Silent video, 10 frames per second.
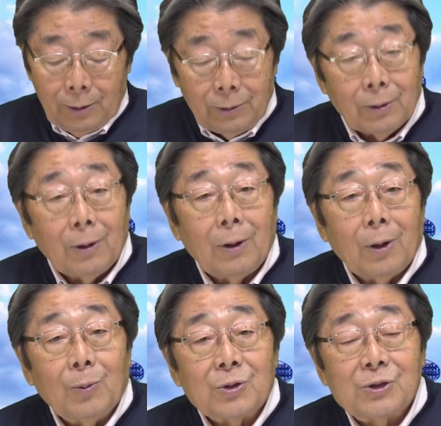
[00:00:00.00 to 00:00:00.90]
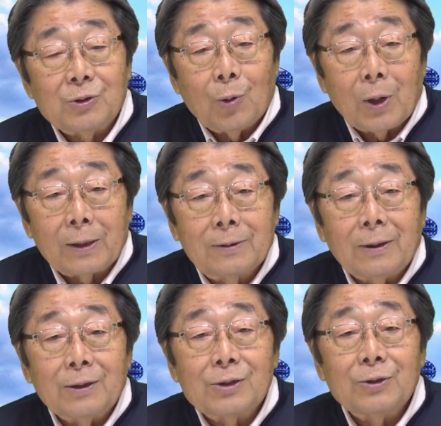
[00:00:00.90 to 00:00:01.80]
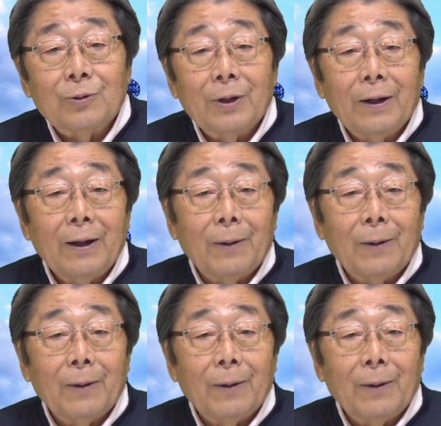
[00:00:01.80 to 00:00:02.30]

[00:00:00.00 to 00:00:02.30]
いやあれもすごかったですよね。